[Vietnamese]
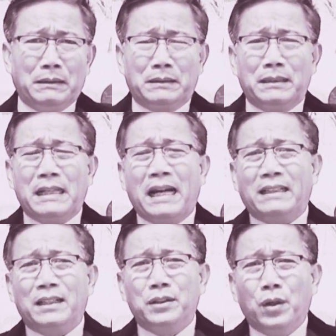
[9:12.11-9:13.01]
trên đài
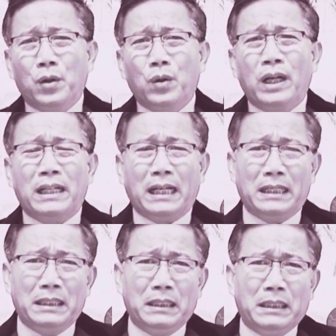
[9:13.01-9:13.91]
radio hay là
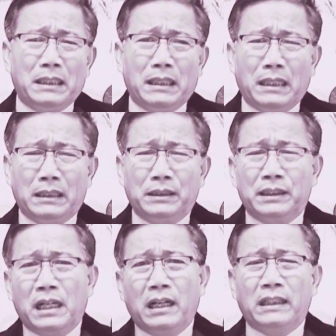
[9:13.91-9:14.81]
à,
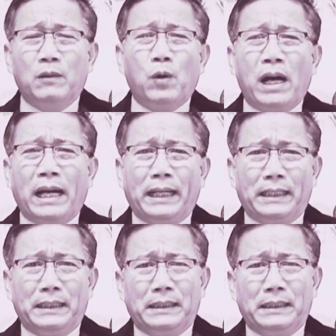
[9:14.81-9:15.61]
người đời ở ngoài